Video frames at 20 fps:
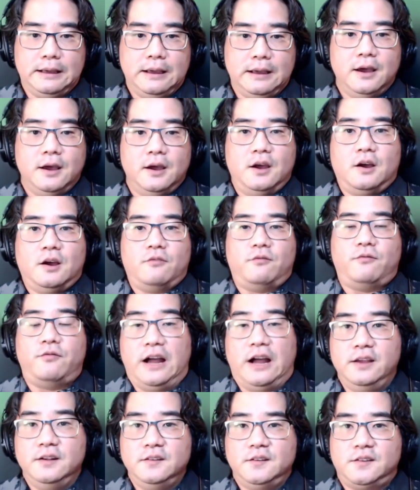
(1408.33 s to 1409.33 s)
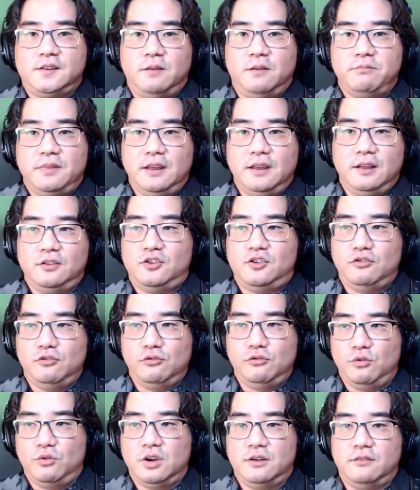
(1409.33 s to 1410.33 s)
えー、私たちも
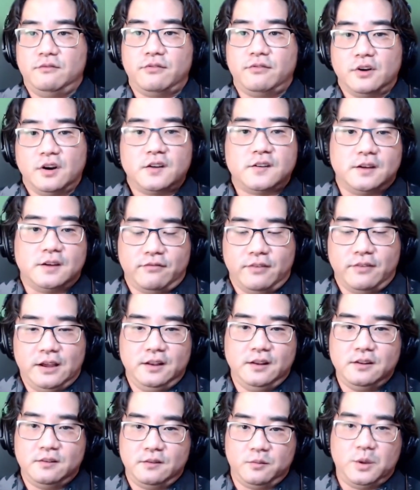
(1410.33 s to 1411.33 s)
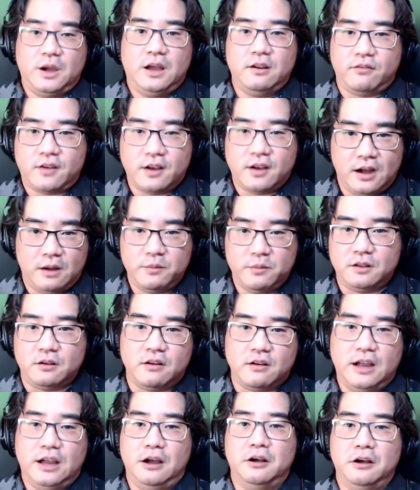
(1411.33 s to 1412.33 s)
キリスト教じゃない人とえー、接す
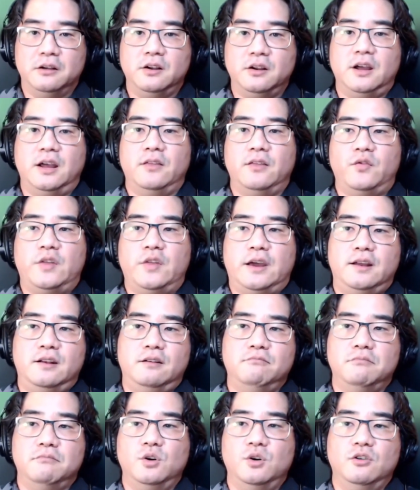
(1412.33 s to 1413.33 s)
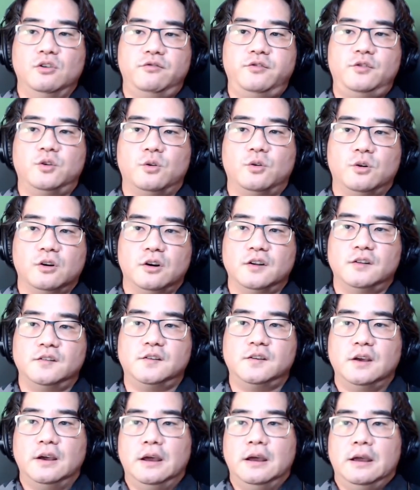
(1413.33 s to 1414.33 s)
るときは、お互いに尊敬
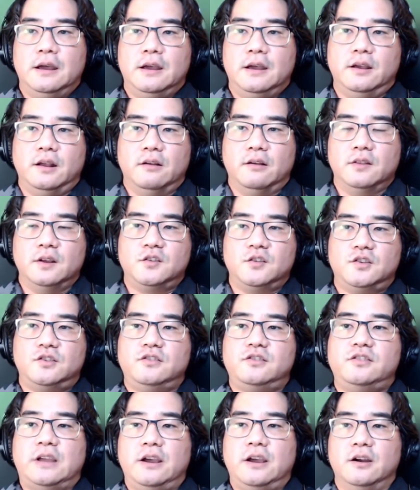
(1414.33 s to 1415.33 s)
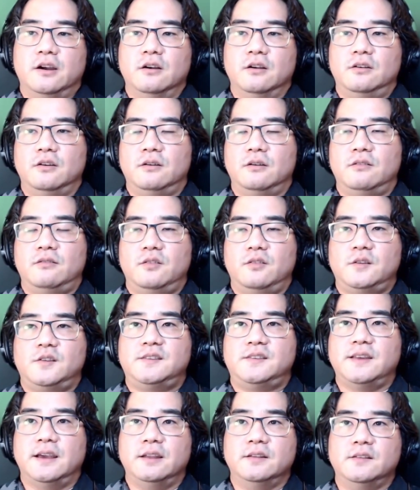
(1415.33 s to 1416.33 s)
心を持って、
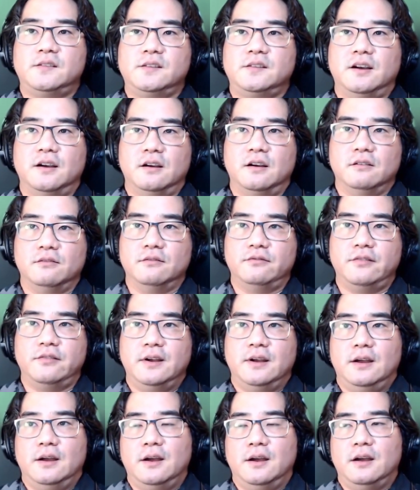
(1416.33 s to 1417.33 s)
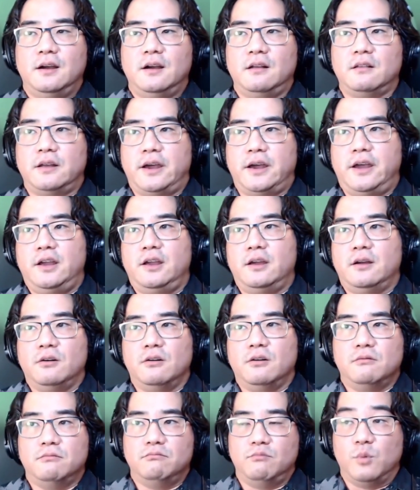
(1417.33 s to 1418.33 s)
えー、接することが
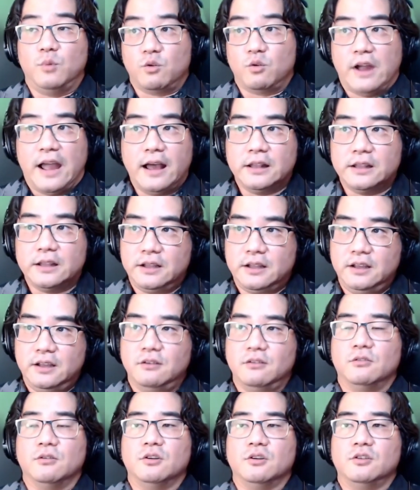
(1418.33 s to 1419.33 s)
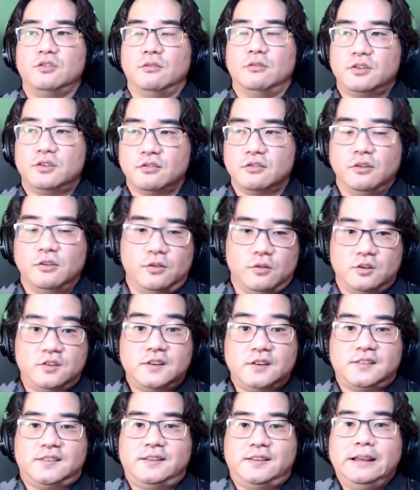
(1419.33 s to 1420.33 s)
できたらいいと
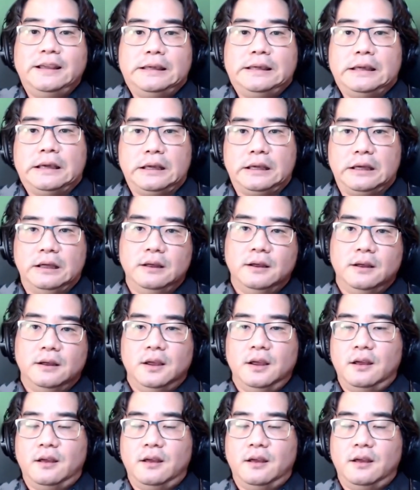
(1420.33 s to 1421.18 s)
思いますね。